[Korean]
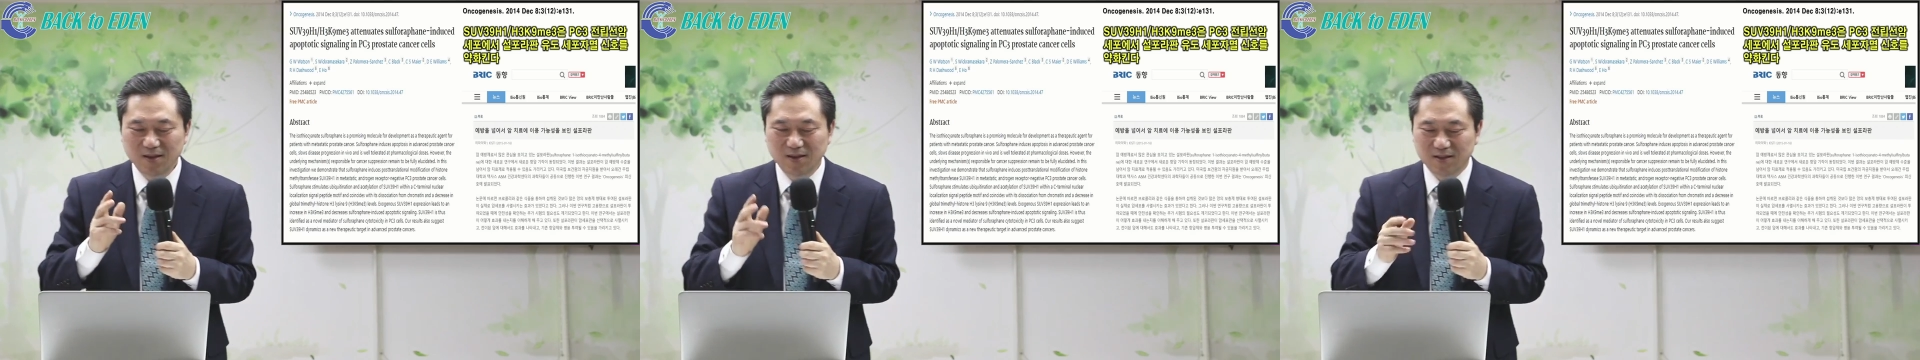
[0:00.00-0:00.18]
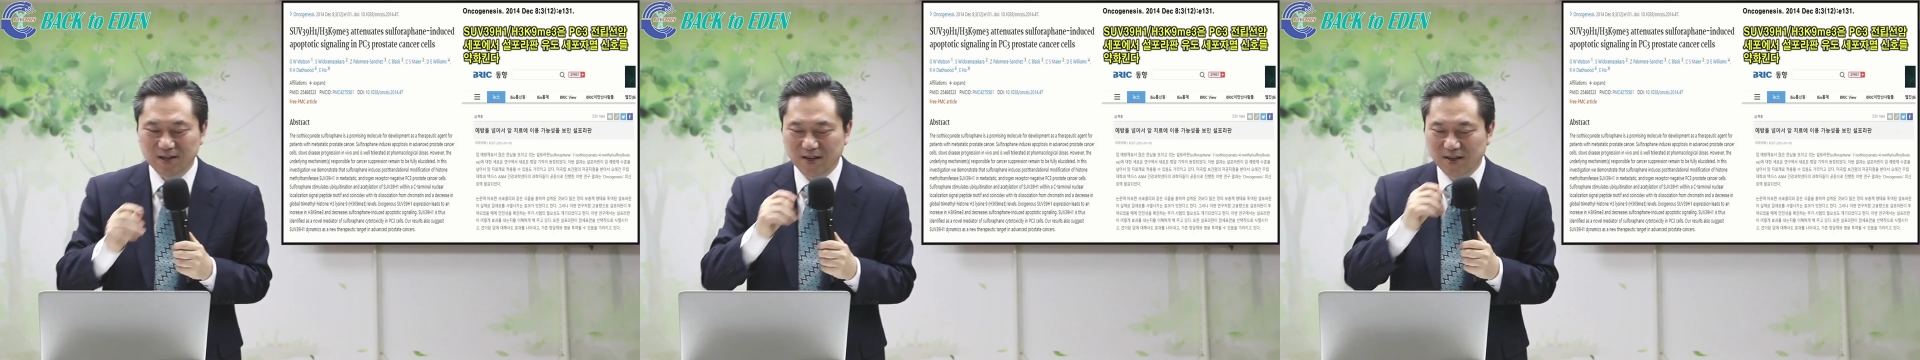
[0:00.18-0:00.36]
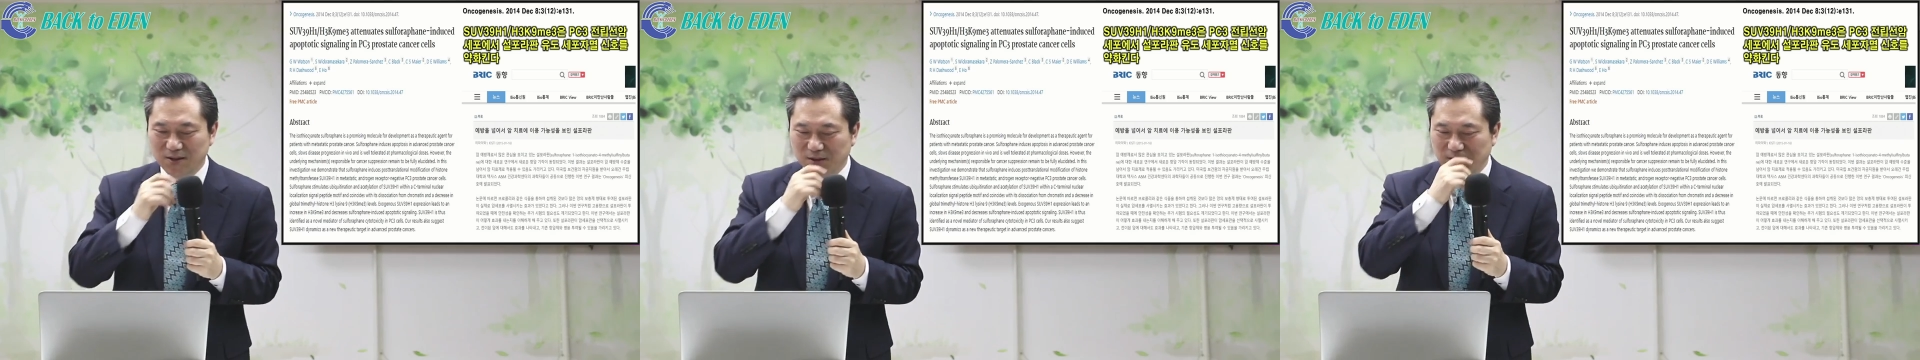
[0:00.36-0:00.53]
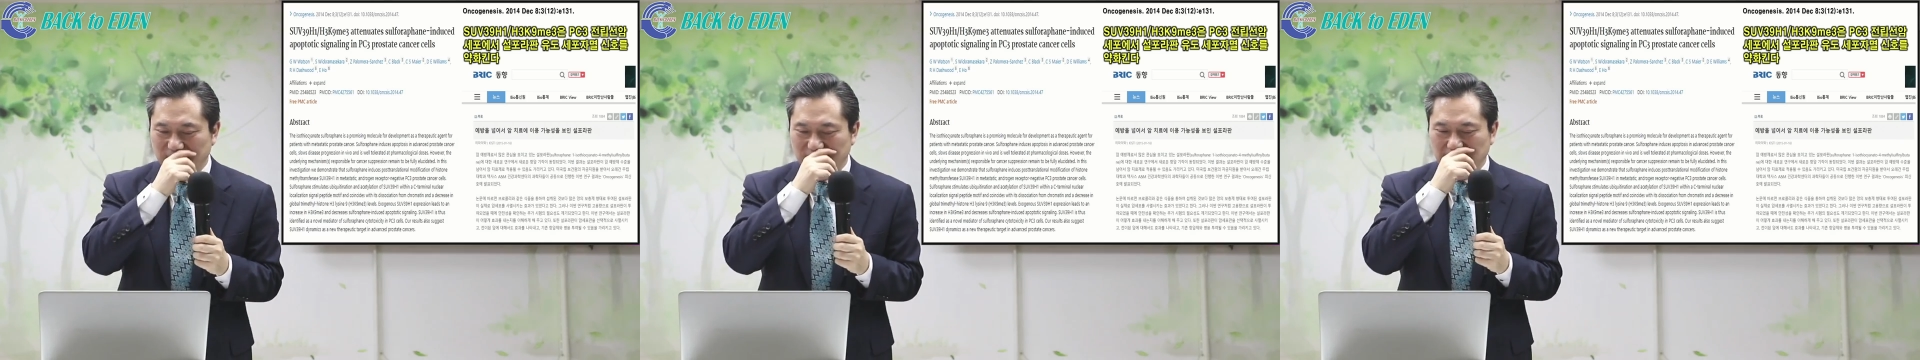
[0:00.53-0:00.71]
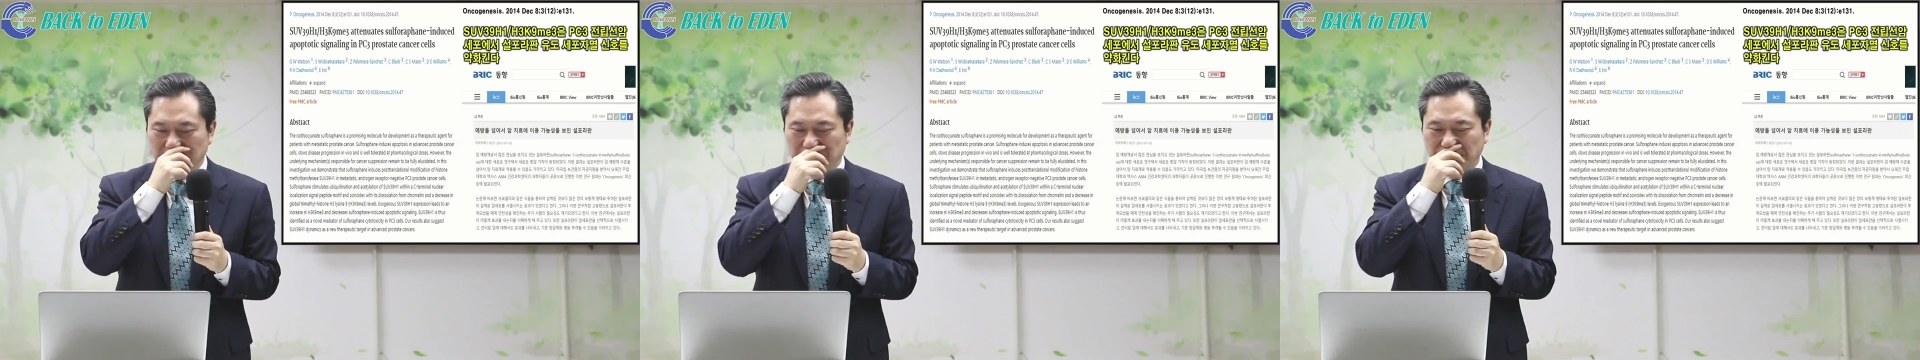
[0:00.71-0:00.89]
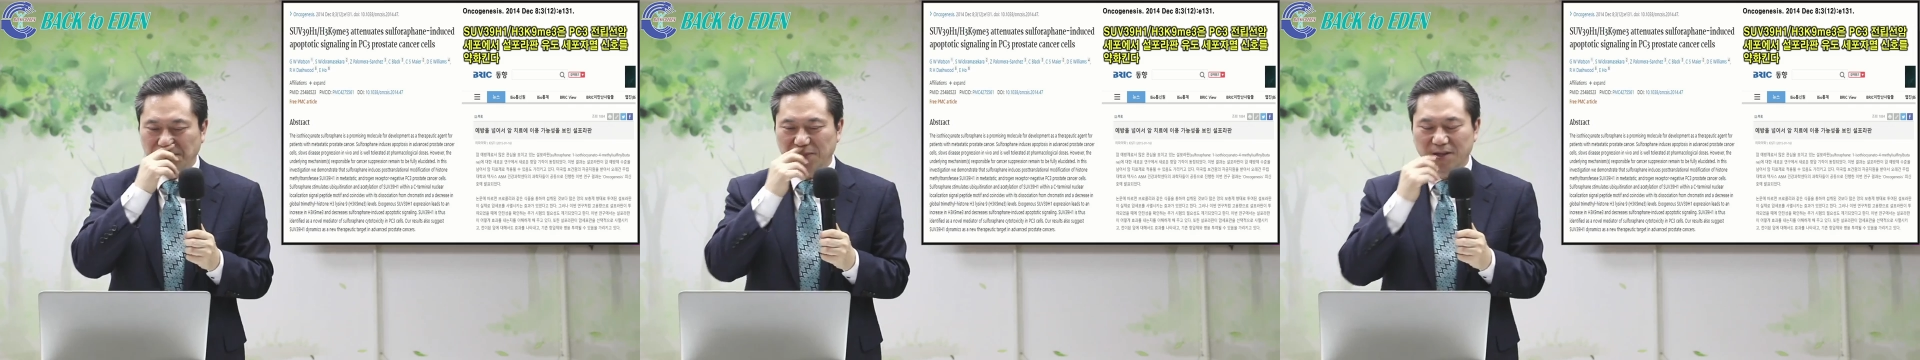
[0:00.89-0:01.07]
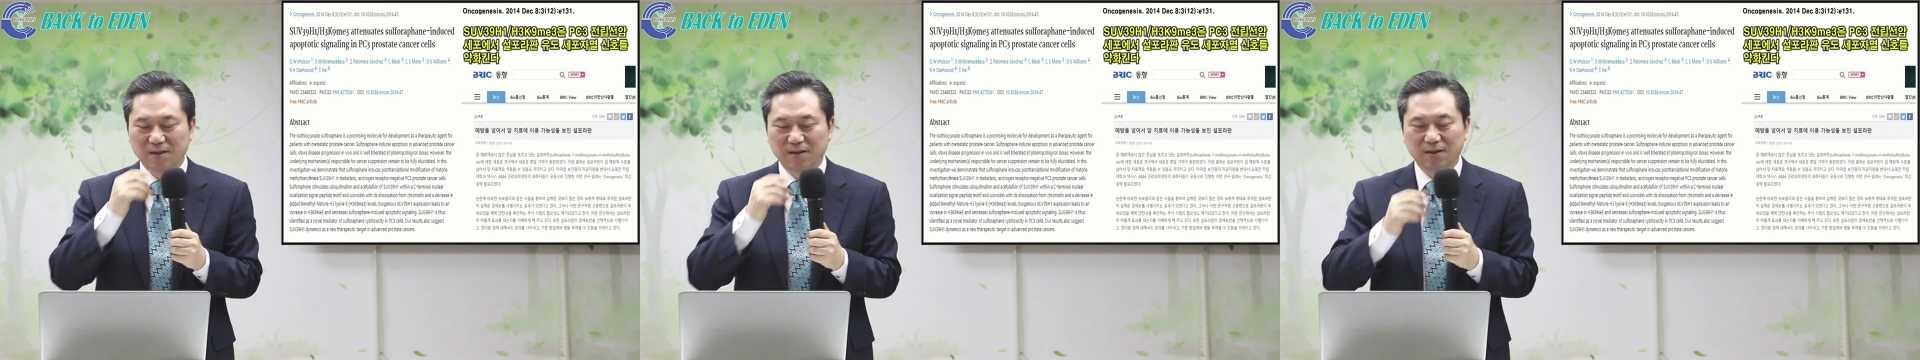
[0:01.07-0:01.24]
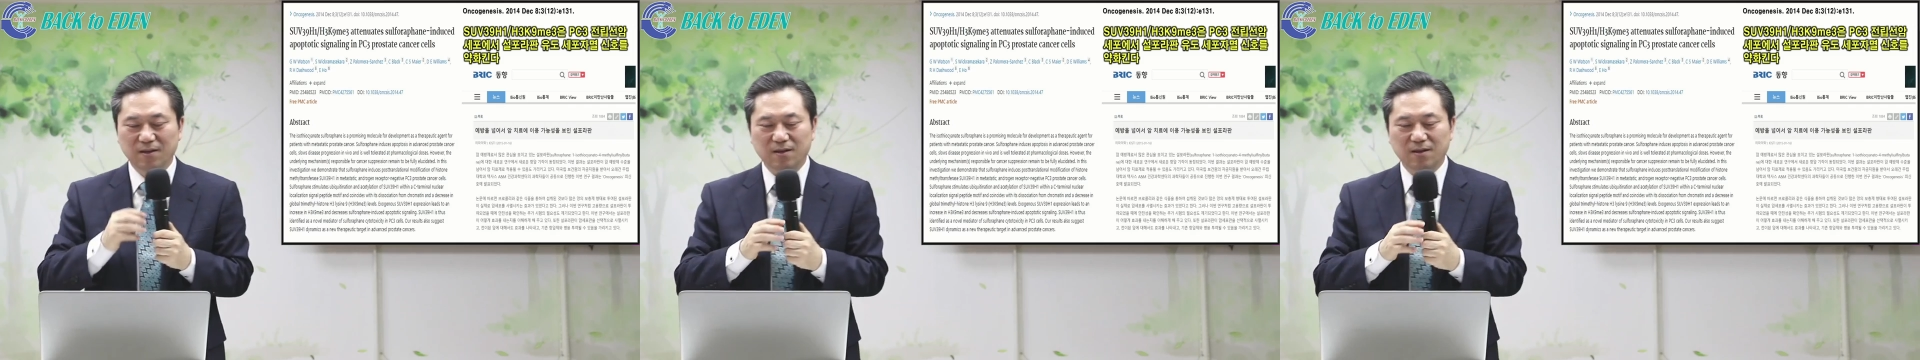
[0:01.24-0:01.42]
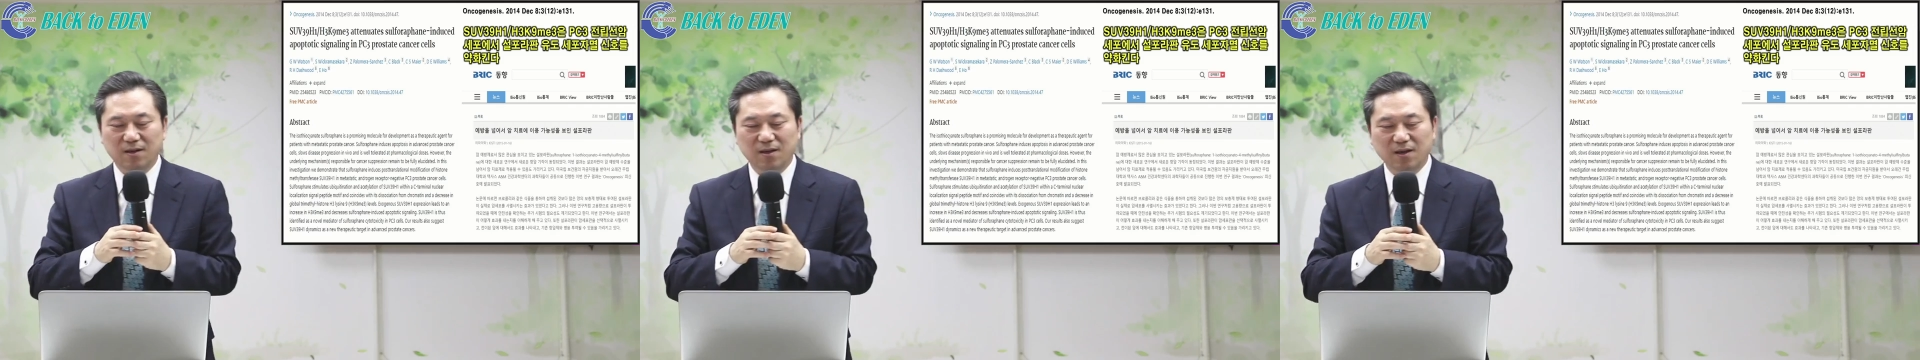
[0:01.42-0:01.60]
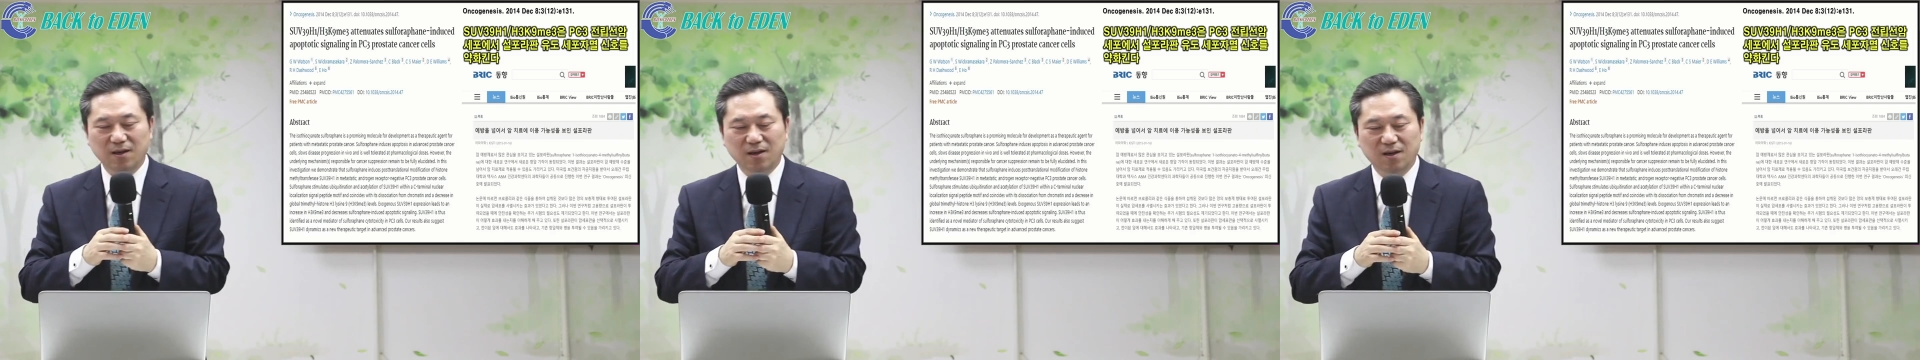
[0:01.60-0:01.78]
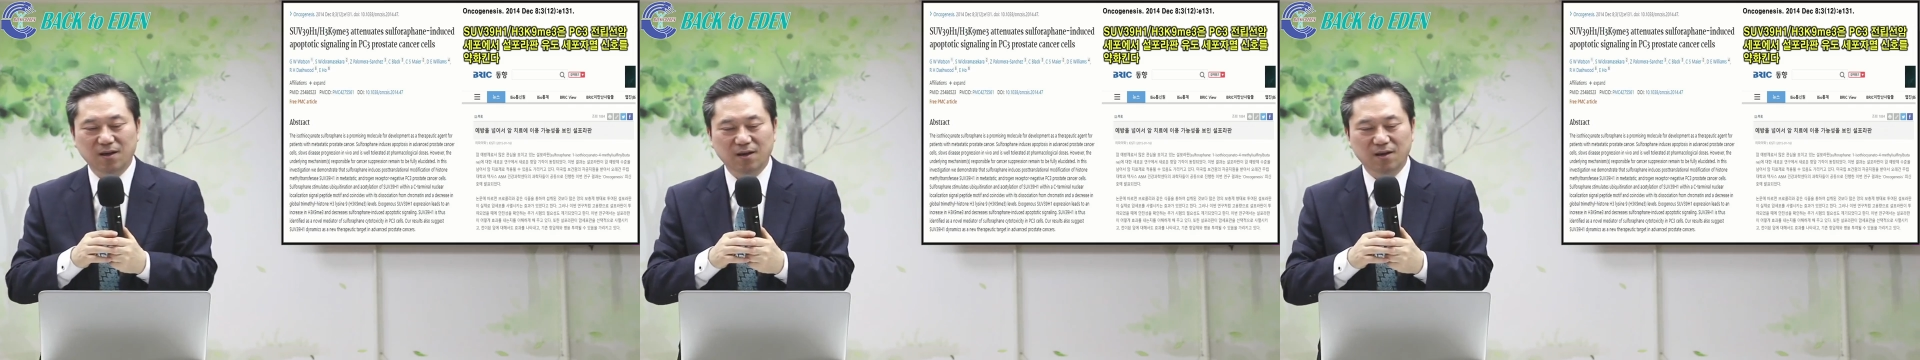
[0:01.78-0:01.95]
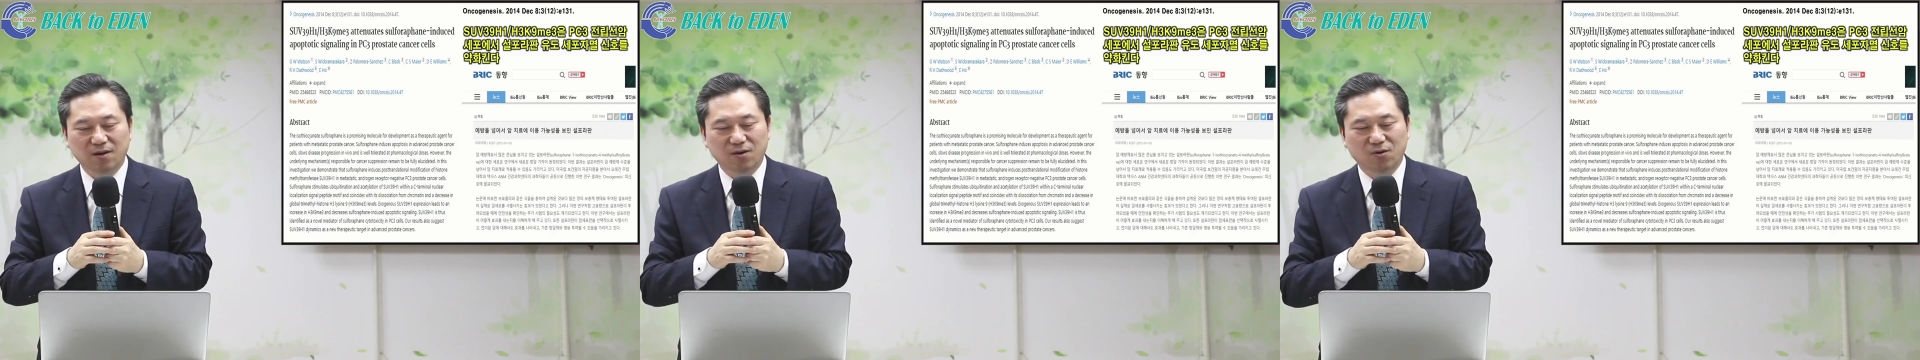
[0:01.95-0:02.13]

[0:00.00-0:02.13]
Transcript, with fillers: 자 여기 에, 예,